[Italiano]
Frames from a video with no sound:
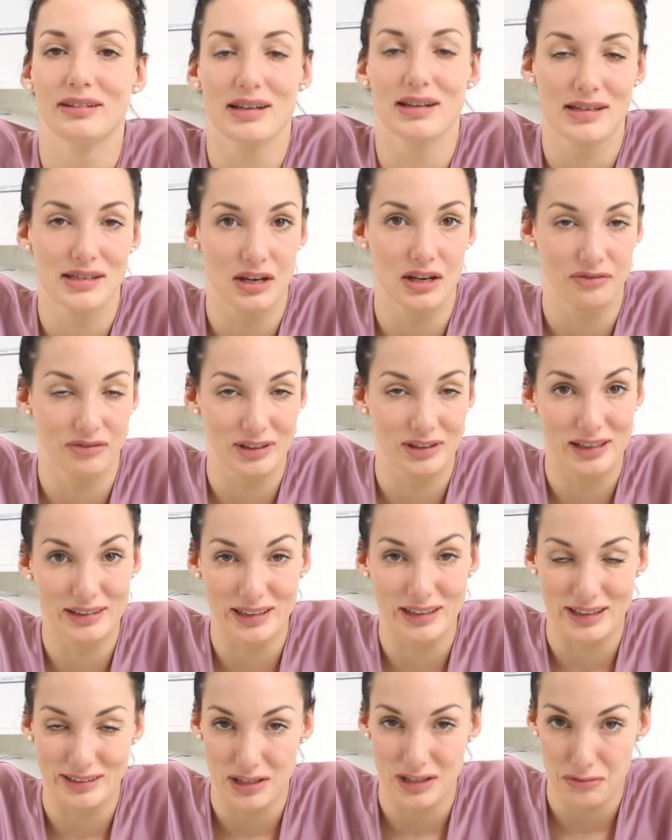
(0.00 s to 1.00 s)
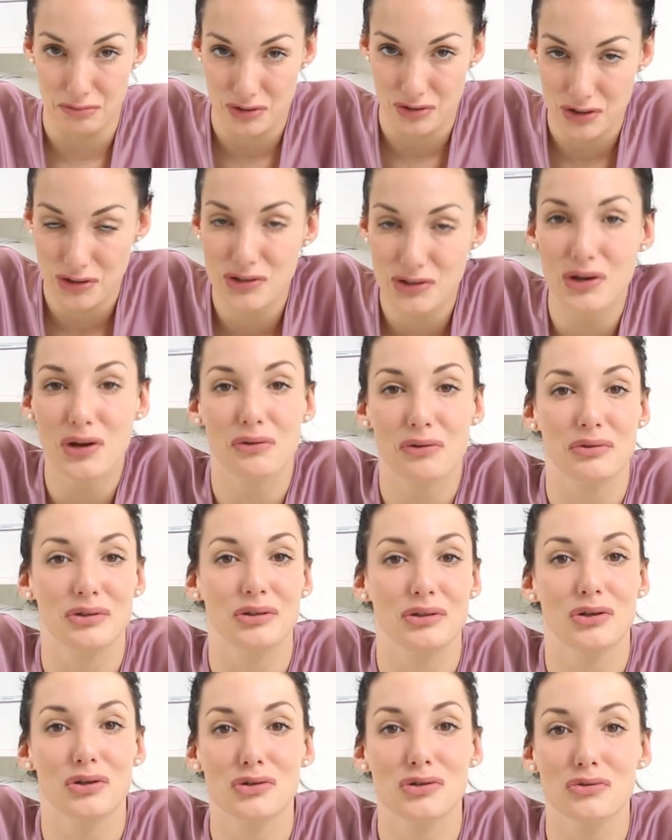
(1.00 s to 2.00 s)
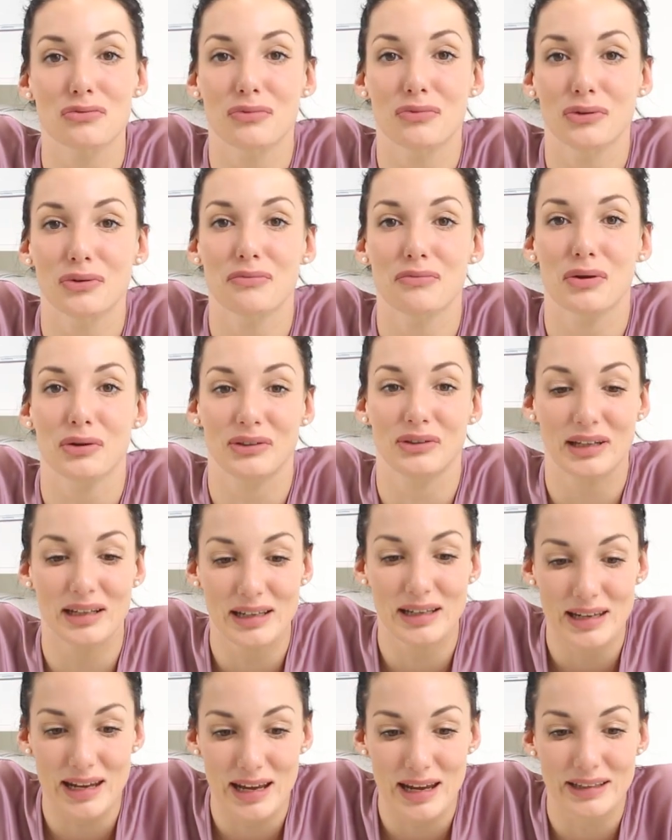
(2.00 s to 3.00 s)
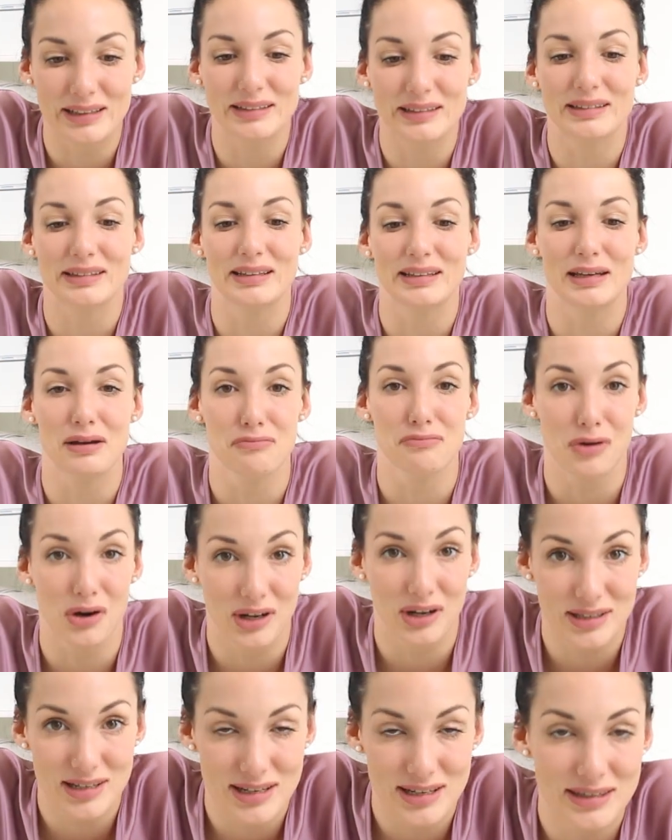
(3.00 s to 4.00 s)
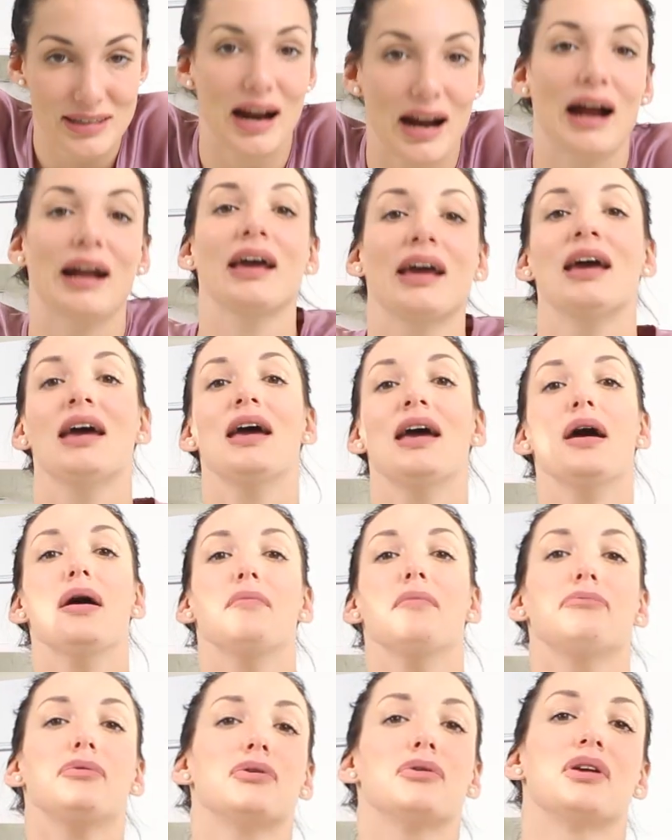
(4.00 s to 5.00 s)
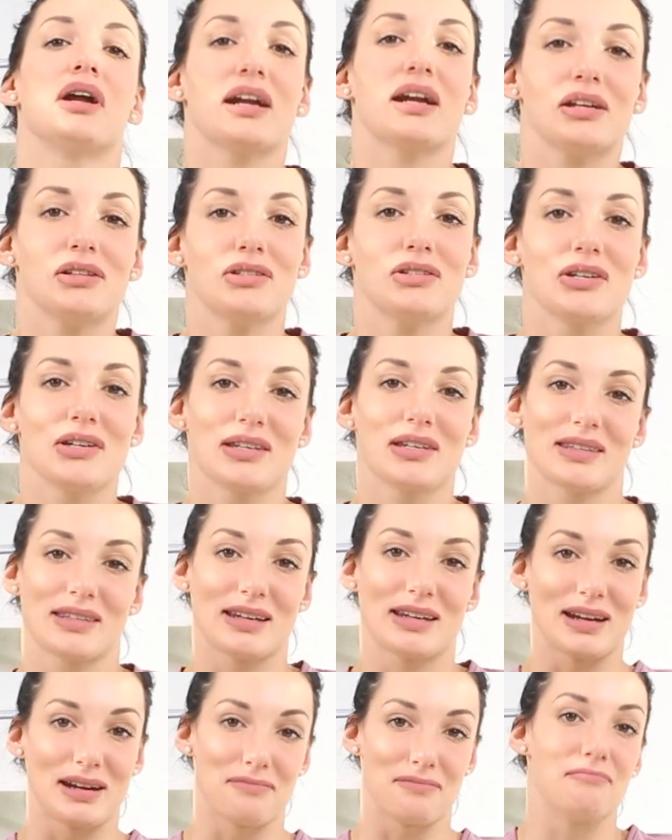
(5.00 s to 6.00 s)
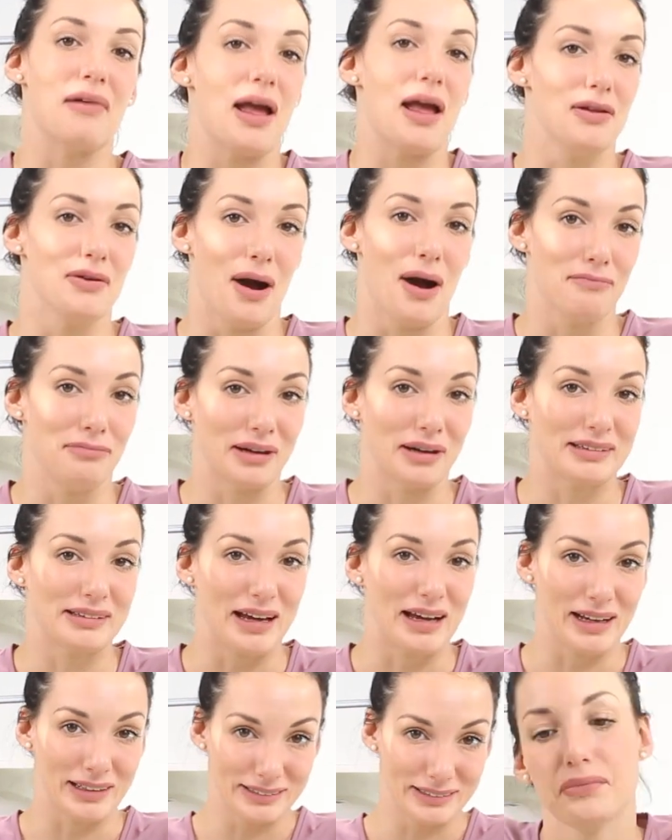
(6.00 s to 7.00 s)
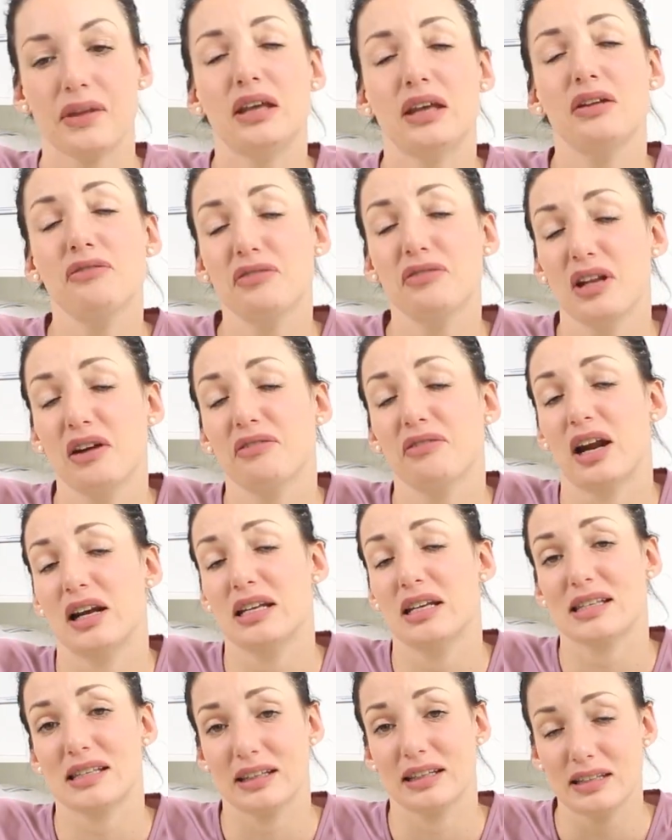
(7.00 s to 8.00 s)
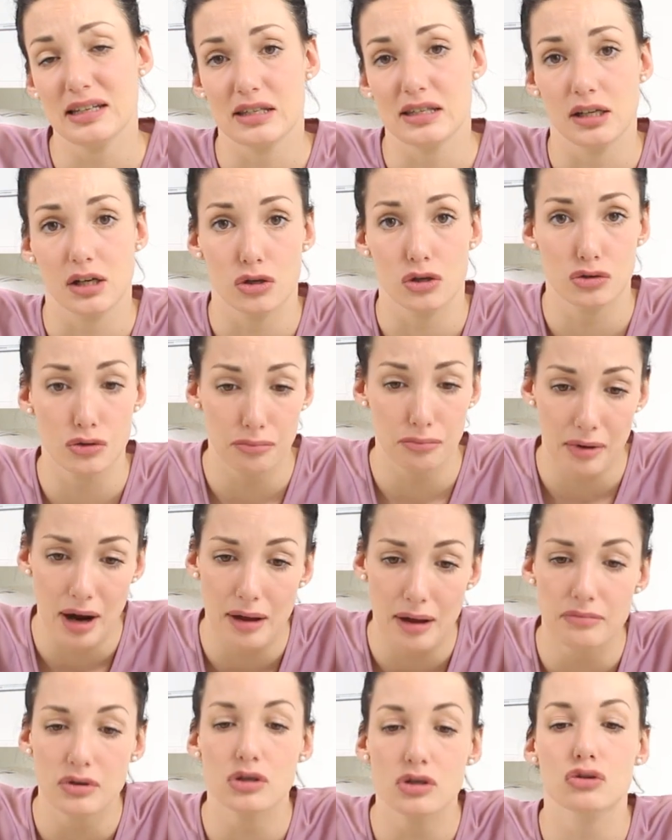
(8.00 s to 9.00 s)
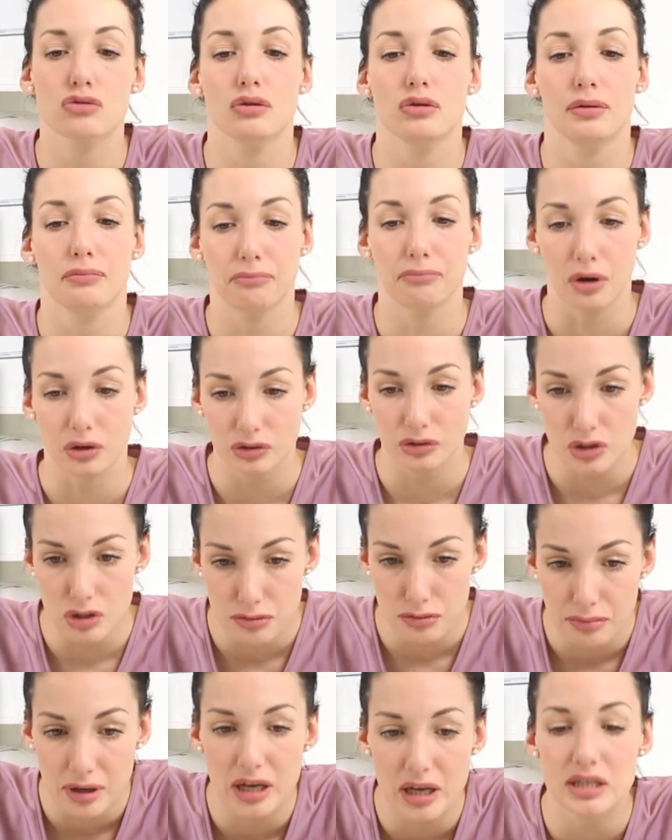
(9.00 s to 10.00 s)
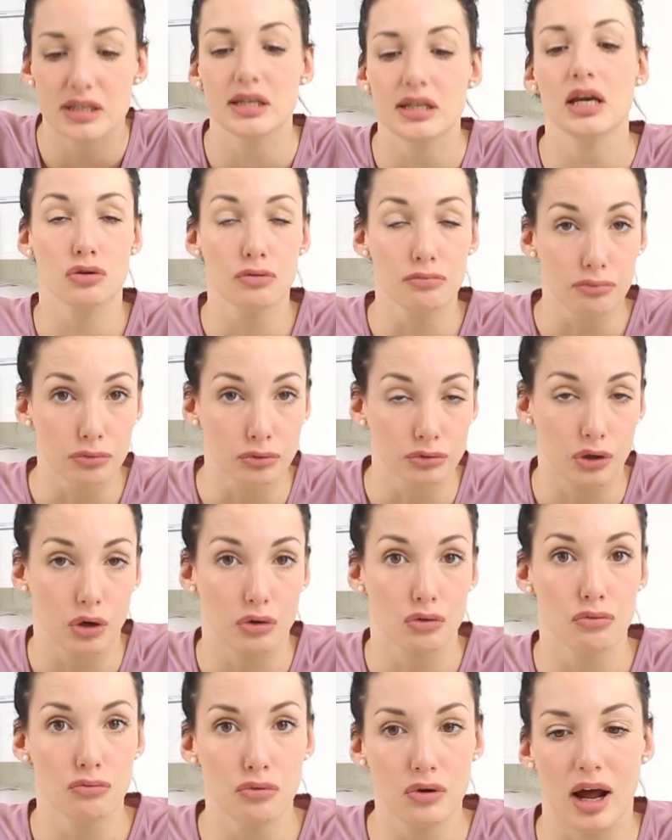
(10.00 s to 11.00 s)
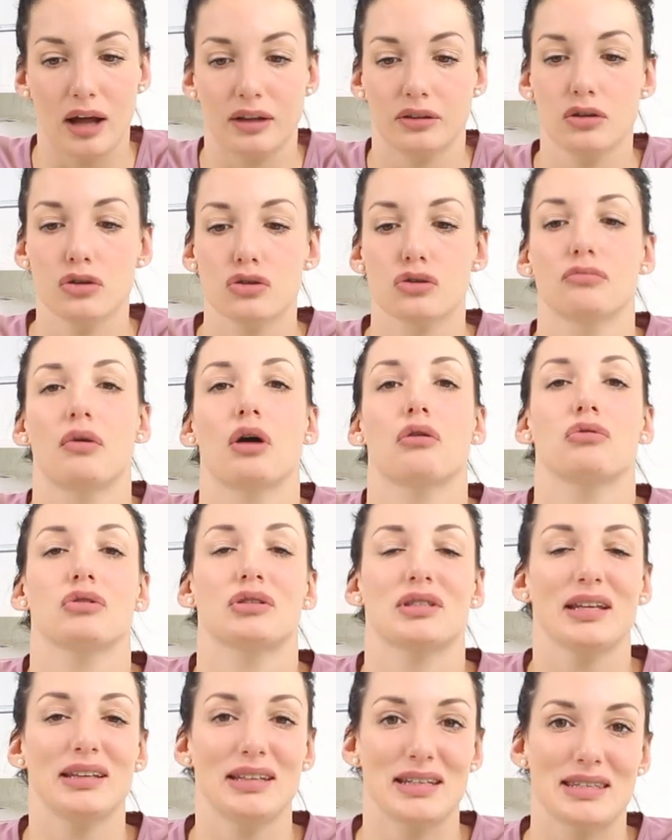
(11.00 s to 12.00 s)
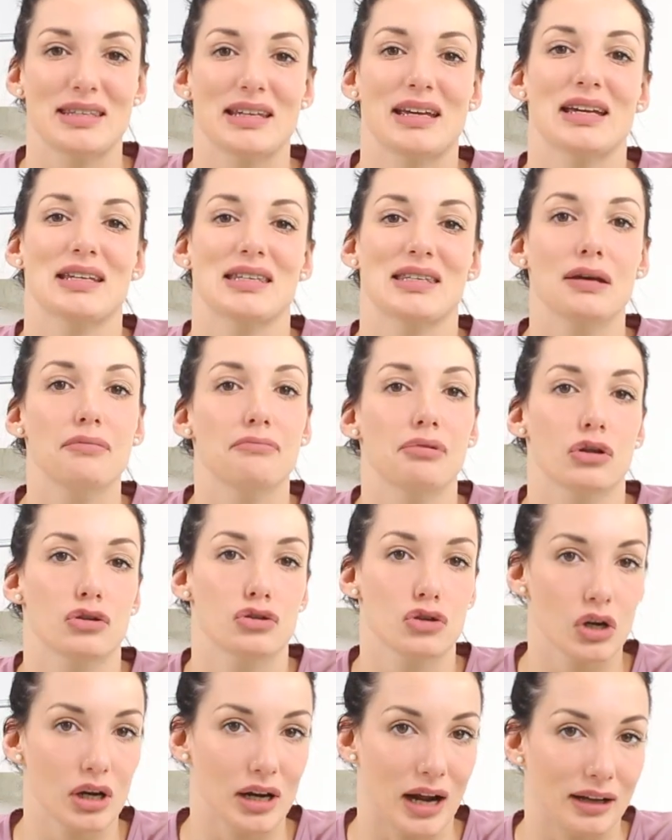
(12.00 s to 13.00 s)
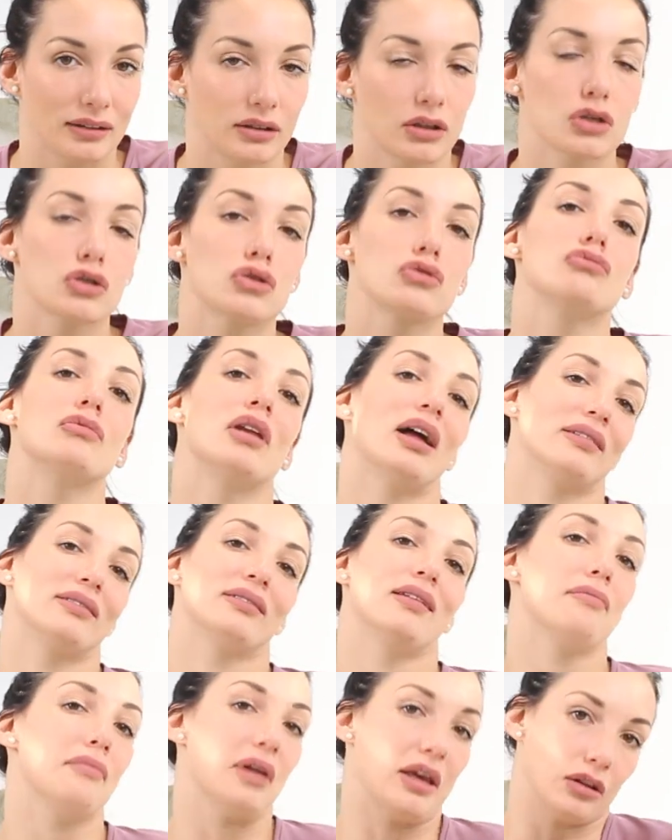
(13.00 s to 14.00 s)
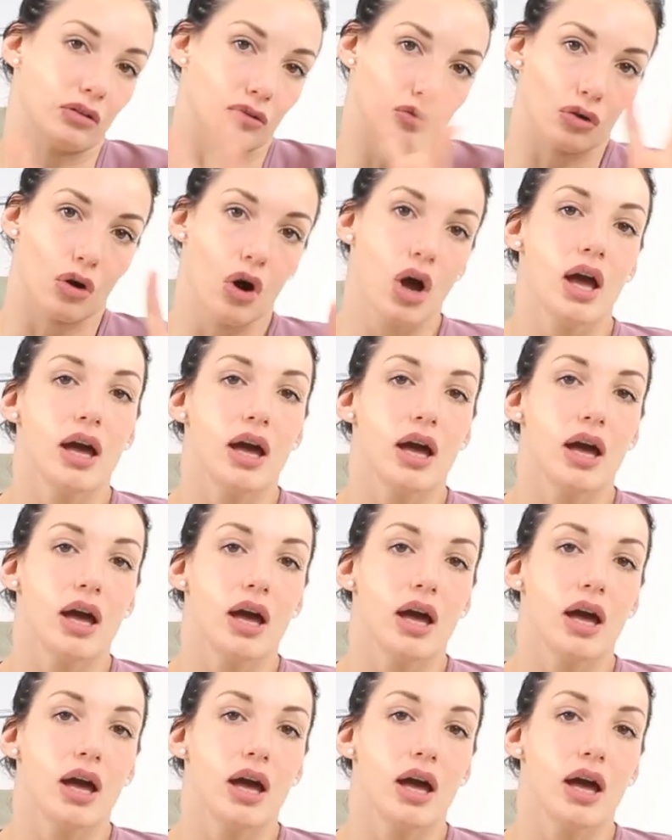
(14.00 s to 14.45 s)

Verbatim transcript: tessere fedeltà a disposizione, quindi nessun numero di clienti che puoi registrare, più ne registri meglio è per te. Ed infine avrai le statistiche sui premi, sugli importi spesi, sui punti accumulati, insomma statistiche sempre aggiornate sull'andamento